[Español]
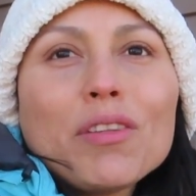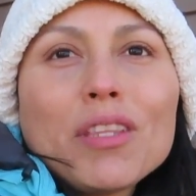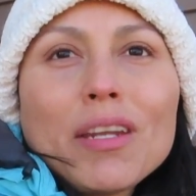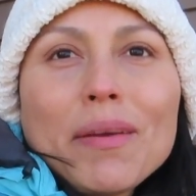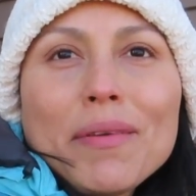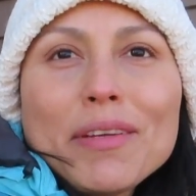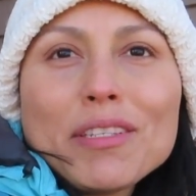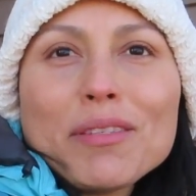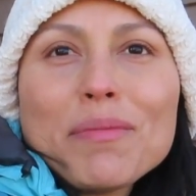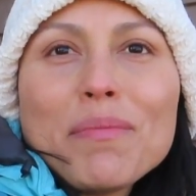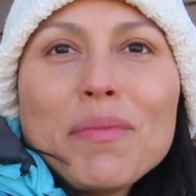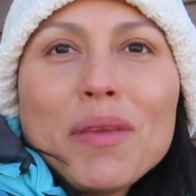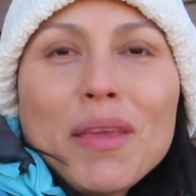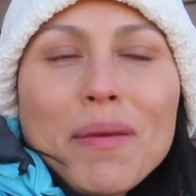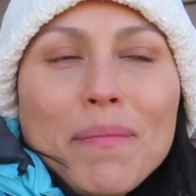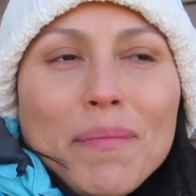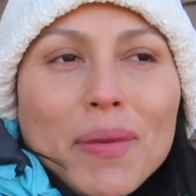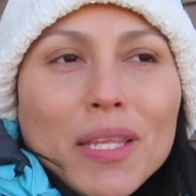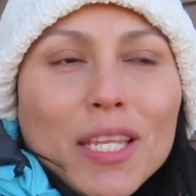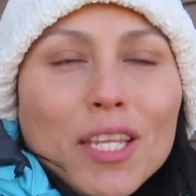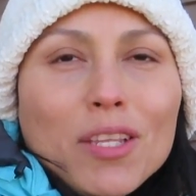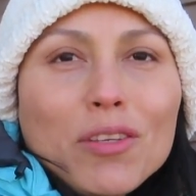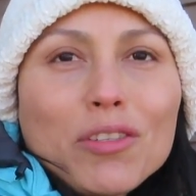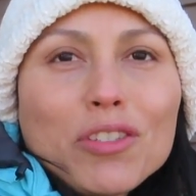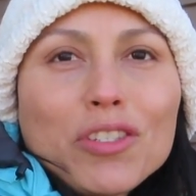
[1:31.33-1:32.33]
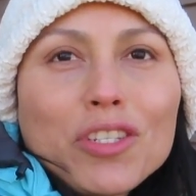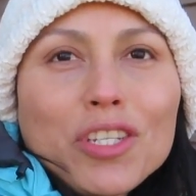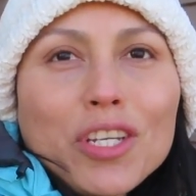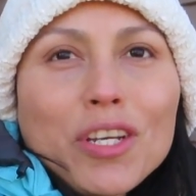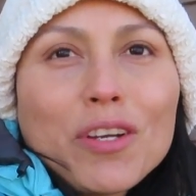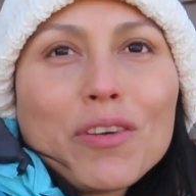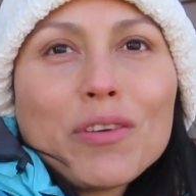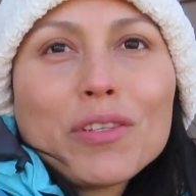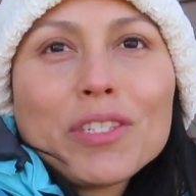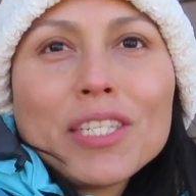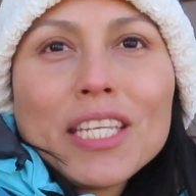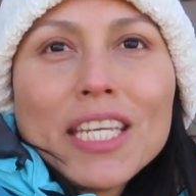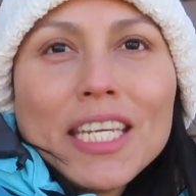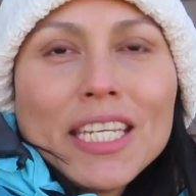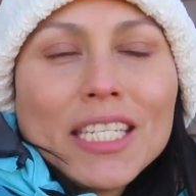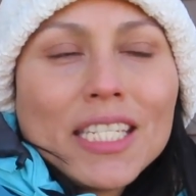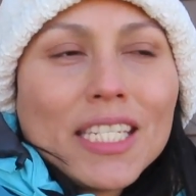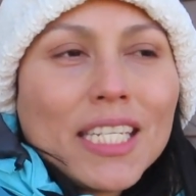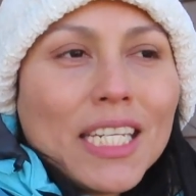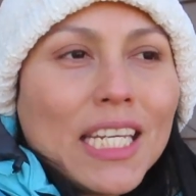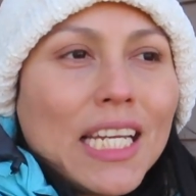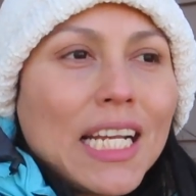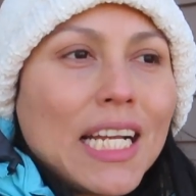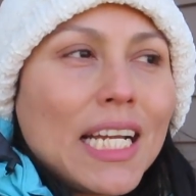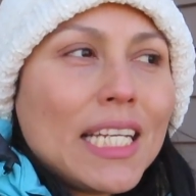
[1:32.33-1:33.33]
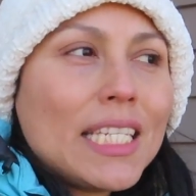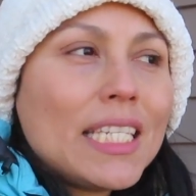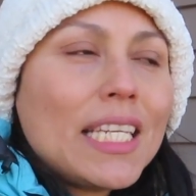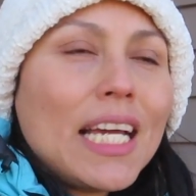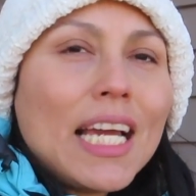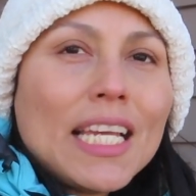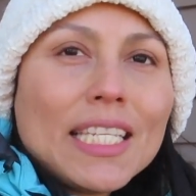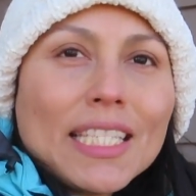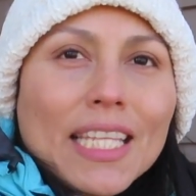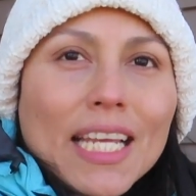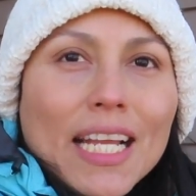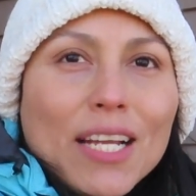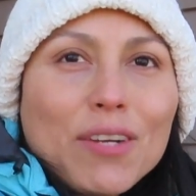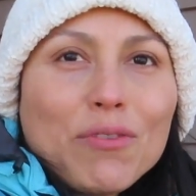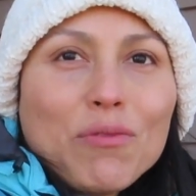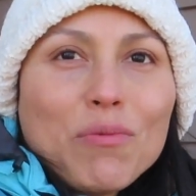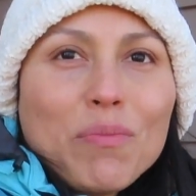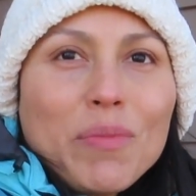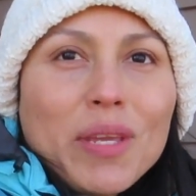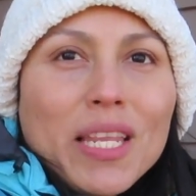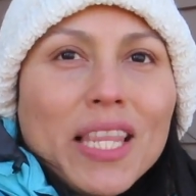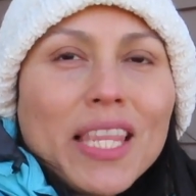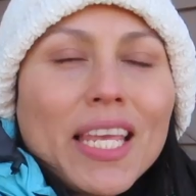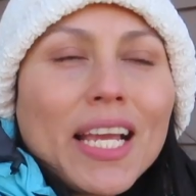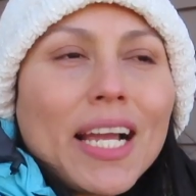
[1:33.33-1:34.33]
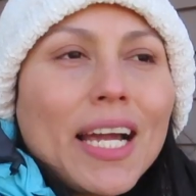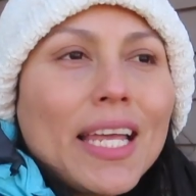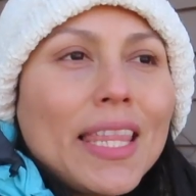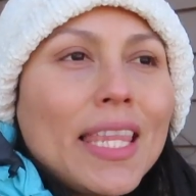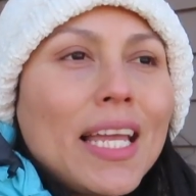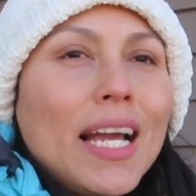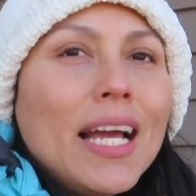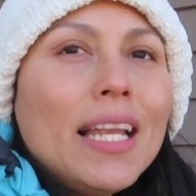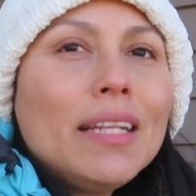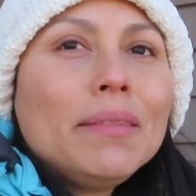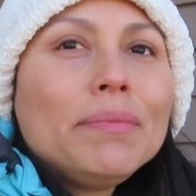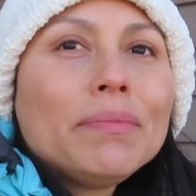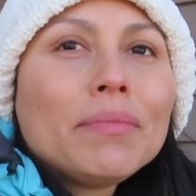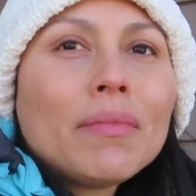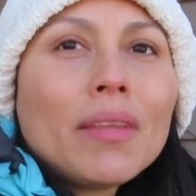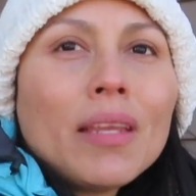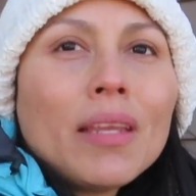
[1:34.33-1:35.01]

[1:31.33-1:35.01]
Otra vez, bienvenidos chicos y chicas a este humilde canal.